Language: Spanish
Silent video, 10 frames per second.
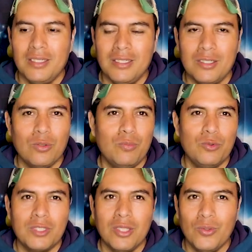y
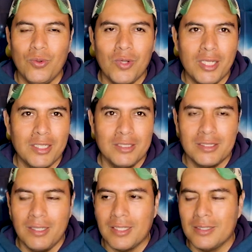computadora y quién
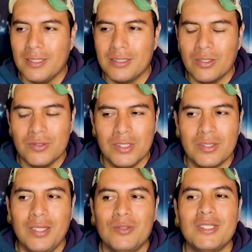sabe qué tanta cosa.
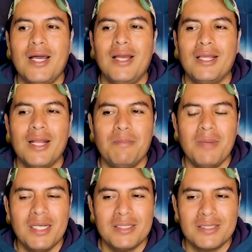O sea, era
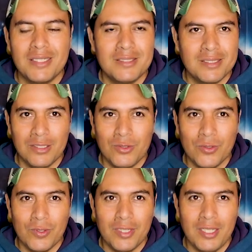más
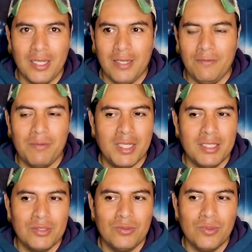sencillo la
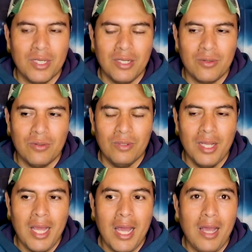fabricación de un carro
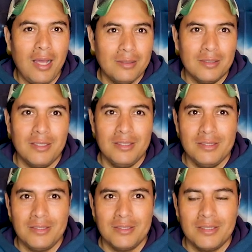
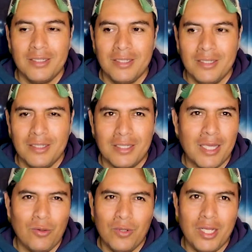antes
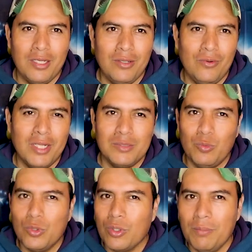que ahora. Ahora es
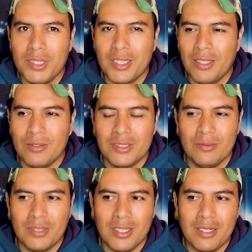muy complicado
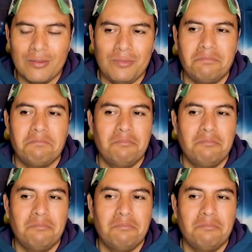hacer un carro,